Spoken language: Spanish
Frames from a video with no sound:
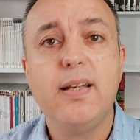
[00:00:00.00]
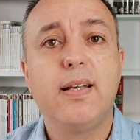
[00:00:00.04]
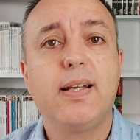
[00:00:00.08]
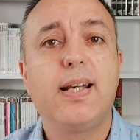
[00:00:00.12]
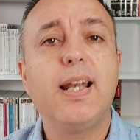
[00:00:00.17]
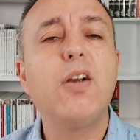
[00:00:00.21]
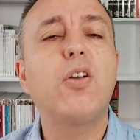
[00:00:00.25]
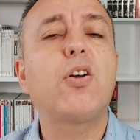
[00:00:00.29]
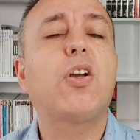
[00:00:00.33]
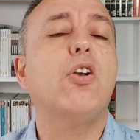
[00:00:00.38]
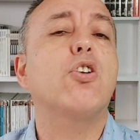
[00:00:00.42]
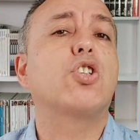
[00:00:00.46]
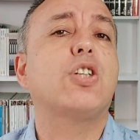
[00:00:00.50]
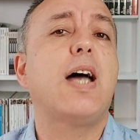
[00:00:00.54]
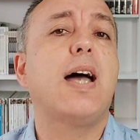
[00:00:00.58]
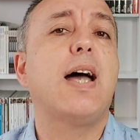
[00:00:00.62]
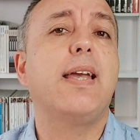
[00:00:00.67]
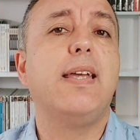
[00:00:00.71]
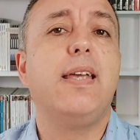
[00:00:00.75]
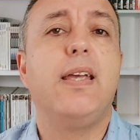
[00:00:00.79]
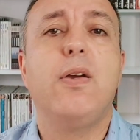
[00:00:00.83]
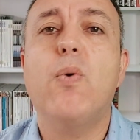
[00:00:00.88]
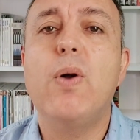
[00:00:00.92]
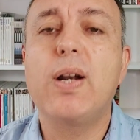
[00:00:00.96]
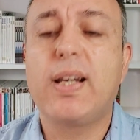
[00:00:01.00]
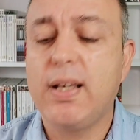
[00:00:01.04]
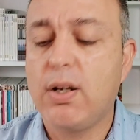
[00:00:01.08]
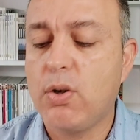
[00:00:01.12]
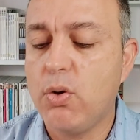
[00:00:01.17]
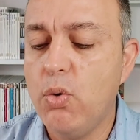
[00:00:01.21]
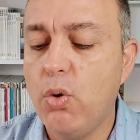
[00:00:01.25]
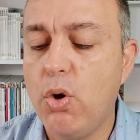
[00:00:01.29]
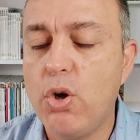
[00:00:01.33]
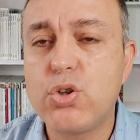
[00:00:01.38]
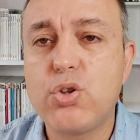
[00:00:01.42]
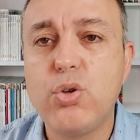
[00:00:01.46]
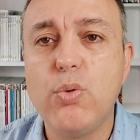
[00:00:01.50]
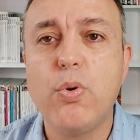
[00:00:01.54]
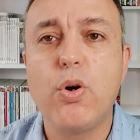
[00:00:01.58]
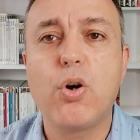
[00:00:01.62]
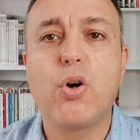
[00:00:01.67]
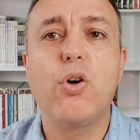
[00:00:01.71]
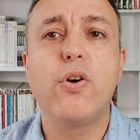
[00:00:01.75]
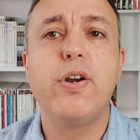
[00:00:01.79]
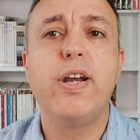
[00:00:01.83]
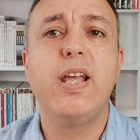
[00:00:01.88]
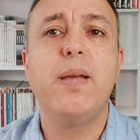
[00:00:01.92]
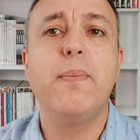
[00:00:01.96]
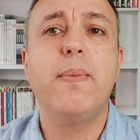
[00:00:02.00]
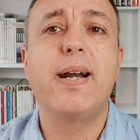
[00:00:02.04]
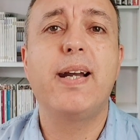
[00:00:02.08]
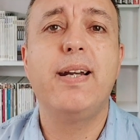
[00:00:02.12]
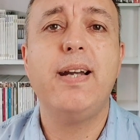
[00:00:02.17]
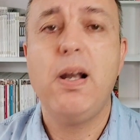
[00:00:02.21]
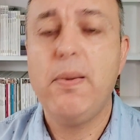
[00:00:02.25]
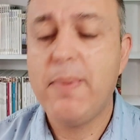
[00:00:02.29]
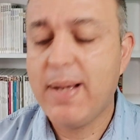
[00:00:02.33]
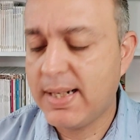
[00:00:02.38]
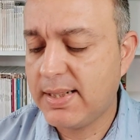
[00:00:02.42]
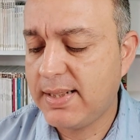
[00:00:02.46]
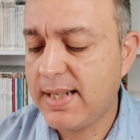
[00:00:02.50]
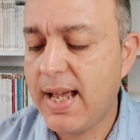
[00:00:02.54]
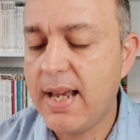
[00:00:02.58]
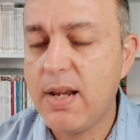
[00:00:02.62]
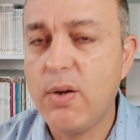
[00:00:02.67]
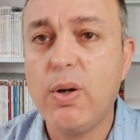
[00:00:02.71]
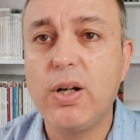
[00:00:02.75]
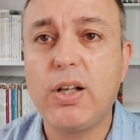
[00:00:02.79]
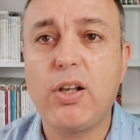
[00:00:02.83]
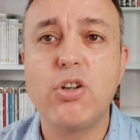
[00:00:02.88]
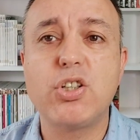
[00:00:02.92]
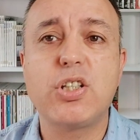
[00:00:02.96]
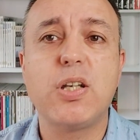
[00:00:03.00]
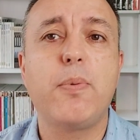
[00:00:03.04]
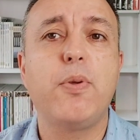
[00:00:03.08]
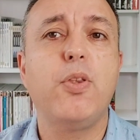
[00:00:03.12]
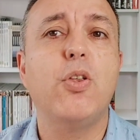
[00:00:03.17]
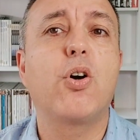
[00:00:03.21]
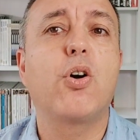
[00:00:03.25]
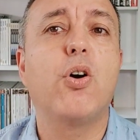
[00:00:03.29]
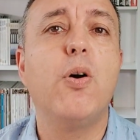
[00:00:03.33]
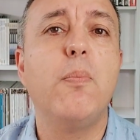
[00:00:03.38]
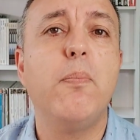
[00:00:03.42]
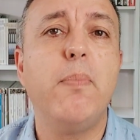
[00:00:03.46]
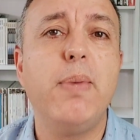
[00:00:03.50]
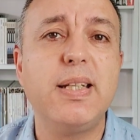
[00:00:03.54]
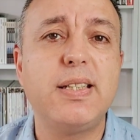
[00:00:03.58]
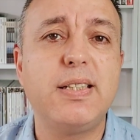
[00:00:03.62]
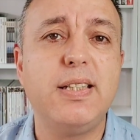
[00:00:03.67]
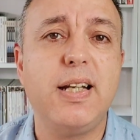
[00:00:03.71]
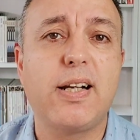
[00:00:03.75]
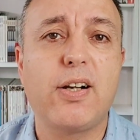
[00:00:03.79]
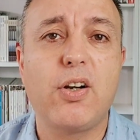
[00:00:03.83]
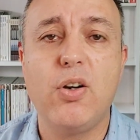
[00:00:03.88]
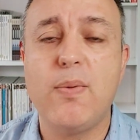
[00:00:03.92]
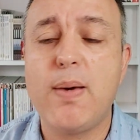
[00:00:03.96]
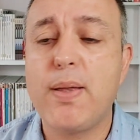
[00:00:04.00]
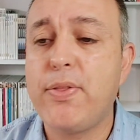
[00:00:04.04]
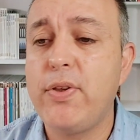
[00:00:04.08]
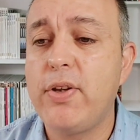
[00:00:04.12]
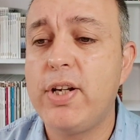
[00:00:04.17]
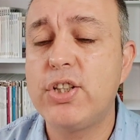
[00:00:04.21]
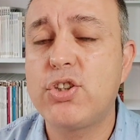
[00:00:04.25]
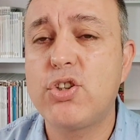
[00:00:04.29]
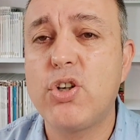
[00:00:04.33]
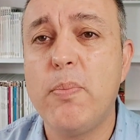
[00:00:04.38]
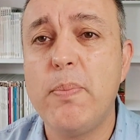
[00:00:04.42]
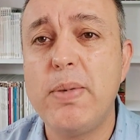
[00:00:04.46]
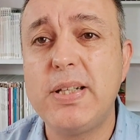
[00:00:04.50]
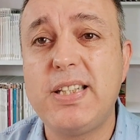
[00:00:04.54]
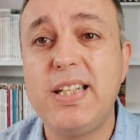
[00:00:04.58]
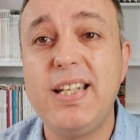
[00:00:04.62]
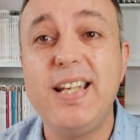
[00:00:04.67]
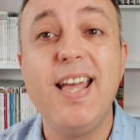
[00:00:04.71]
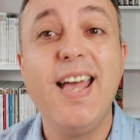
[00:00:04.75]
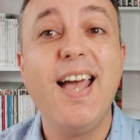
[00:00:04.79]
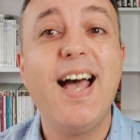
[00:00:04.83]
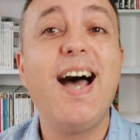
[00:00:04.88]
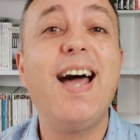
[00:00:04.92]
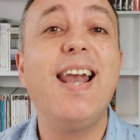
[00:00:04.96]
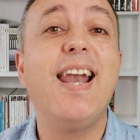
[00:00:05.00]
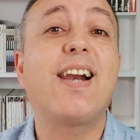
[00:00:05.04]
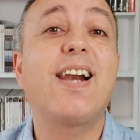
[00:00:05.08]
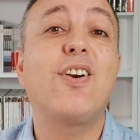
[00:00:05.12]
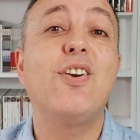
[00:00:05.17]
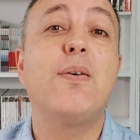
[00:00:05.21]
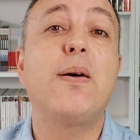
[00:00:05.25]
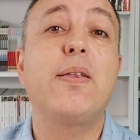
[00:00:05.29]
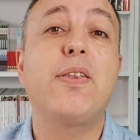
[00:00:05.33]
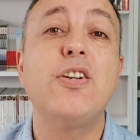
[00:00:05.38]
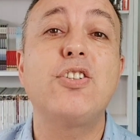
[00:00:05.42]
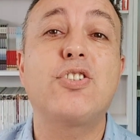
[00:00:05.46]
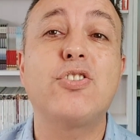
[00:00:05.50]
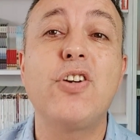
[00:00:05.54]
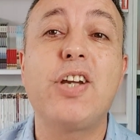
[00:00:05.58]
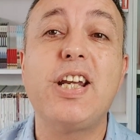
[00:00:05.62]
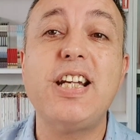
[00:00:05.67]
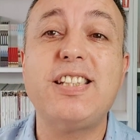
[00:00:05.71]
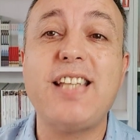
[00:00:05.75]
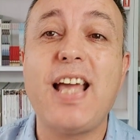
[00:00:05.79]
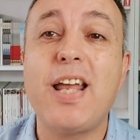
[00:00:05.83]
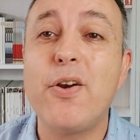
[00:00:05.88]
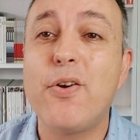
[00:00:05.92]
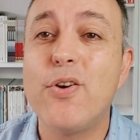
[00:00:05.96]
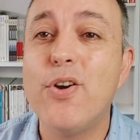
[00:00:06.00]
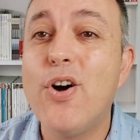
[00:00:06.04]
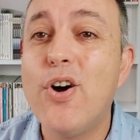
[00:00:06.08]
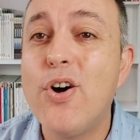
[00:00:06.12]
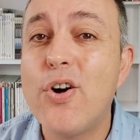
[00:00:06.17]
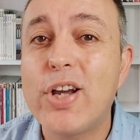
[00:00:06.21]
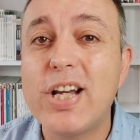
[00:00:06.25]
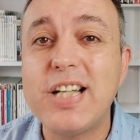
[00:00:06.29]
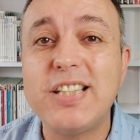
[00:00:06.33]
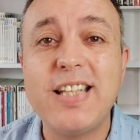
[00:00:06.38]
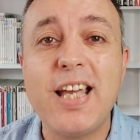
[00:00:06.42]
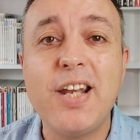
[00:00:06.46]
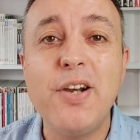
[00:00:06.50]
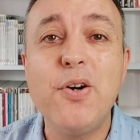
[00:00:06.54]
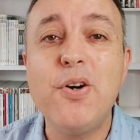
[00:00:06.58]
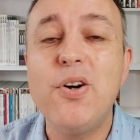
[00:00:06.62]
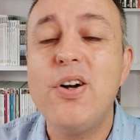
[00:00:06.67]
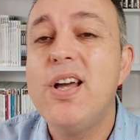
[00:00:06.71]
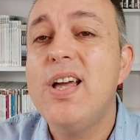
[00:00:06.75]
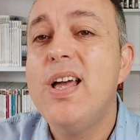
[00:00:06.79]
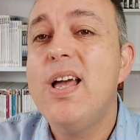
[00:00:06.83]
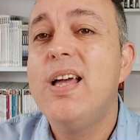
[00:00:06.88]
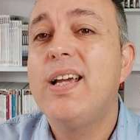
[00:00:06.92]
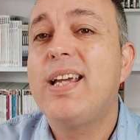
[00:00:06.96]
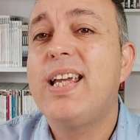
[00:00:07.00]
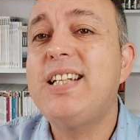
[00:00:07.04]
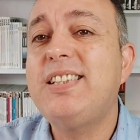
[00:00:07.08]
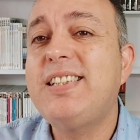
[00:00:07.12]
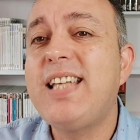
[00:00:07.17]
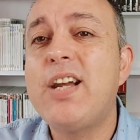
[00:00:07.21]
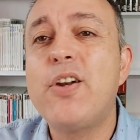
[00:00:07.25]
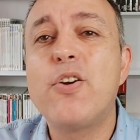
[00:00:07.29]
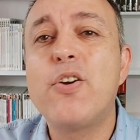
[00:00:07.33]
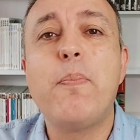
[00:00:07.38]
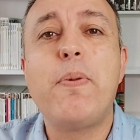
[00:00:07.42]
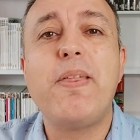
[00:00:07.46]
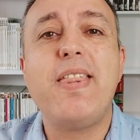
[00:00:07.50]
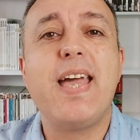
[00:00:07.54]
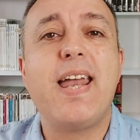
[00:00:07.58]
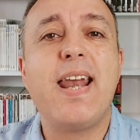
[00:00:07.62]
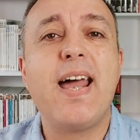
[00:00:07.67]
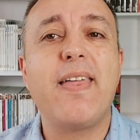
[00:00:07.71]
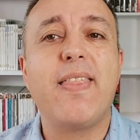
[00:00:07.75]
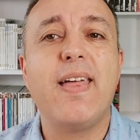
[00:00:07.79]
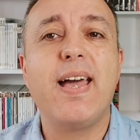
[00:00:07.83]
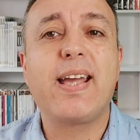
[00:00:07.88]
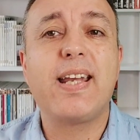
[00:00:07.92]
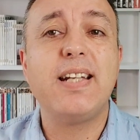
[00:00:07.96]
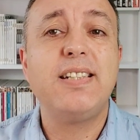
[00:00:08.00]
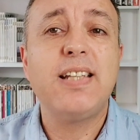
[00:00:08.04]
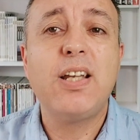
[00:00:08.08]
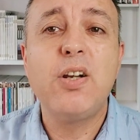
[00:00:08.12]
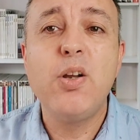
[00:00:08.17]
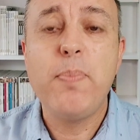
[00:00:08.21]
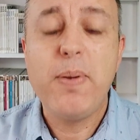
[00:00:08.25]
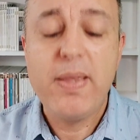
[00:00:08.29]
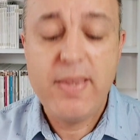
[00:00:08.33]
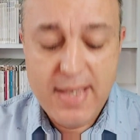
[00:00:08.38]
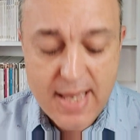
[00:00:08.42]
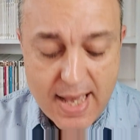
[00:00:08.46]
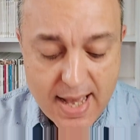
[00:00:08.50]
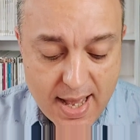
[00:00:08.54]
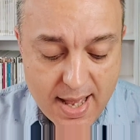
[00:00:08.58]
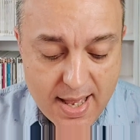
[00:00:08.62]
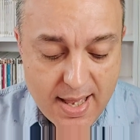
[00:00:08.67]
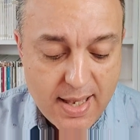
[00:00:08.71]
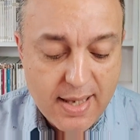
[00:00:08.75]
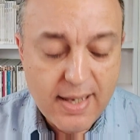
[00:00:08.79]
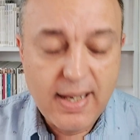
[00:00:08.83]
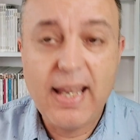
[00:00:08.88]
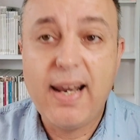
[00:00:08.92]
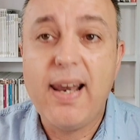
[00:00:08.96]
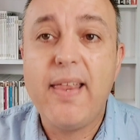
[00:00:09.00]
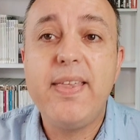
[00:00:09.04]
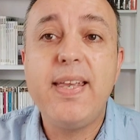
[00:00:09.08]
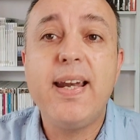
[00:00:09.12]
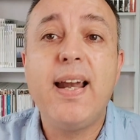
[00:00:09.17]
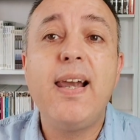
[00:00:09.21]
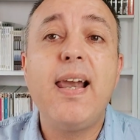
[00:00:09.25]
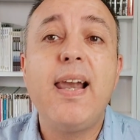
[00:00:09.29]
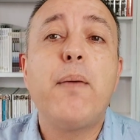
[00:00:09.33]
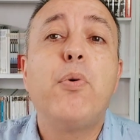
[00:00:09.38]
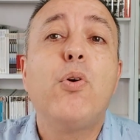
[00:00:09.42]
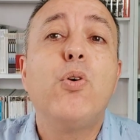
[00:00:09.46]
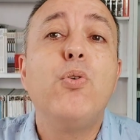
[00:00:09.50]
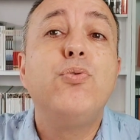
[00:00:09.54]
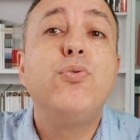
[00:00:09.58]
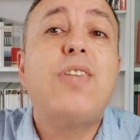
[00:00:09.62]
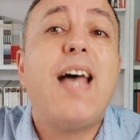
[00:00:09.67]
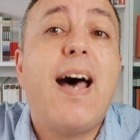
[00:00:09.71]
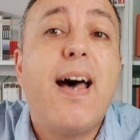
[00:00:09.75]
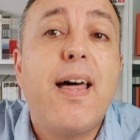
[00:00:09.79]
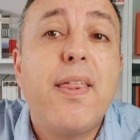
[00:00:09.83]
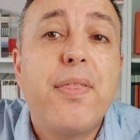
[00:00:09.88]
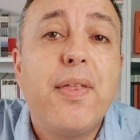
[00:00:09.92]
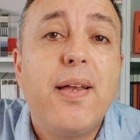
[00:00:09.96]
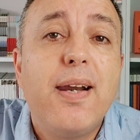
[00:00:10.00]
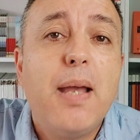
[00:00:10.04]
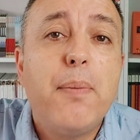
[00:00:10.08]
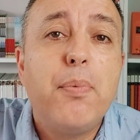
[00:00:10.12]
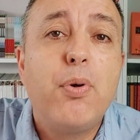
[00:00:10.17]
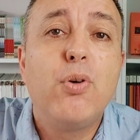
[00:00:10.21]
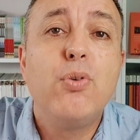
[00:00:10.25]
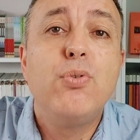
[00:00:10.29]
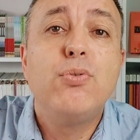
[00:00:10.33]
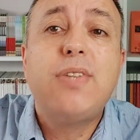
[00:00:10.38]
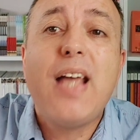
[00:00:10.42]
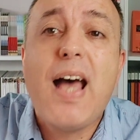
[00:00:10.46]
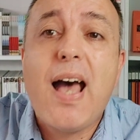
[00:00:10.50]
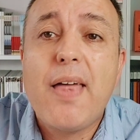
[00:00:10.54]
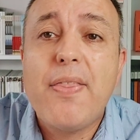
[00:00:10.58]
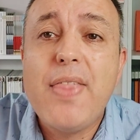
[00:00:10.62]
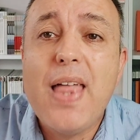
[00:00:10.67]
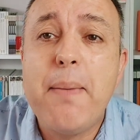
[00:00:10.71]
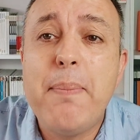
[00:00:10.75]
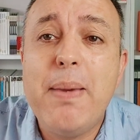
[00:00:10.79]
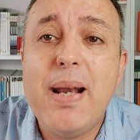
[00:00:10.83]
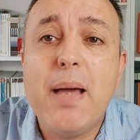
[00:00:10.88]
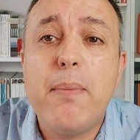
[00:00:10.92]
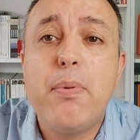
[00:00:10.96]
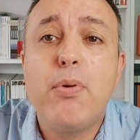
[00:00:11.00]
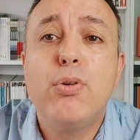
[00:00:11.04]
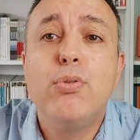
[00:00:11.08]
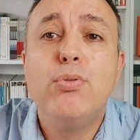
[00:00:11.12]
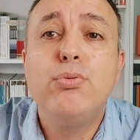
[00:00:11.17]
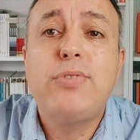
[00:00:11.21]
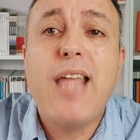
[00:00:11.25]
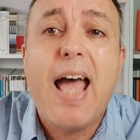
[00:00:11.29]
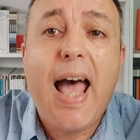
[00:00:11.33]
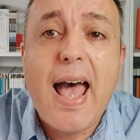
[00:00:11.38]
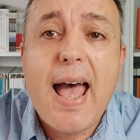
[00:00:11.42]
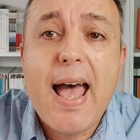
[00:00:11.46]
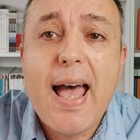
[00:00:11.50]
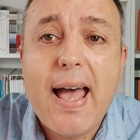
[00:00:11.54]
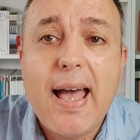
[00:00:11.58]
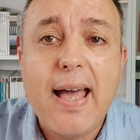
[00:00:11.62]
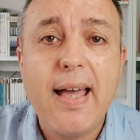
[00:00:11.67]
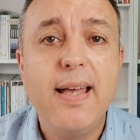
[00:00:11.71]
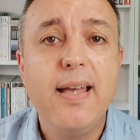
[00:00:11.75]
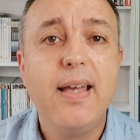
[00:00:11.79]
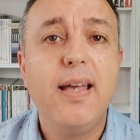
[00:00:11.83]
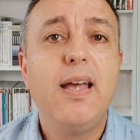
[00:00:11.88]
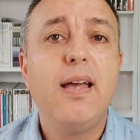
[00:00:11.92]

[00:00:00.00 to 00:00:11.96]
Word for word: Claro que los hay, igual que lo hubo con Neymar en el Barça, igual que los ha habido con Messi, renovaciones con Messi. Ah, las renovaciones un Cristiano, no, Cristiano, Cristiano no pedía nada, Cristiano pedía que le dieran la voluntad, la voluntad, dame la voluntad.